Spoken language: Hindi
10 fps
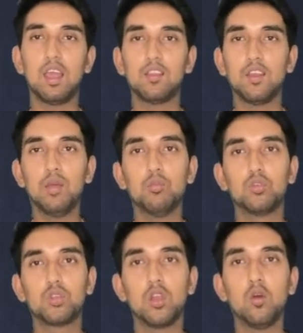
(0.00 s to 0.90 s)
कितनी
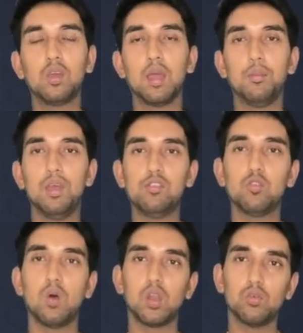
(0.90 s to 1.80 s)
मुश्किलों के बीच
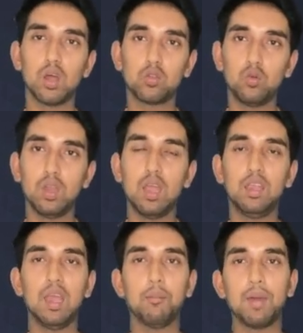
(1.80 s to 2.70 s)
वनवातु ने
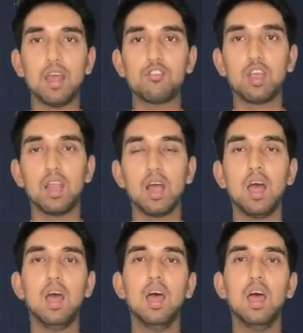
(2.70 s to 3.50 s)
ये मैच खेला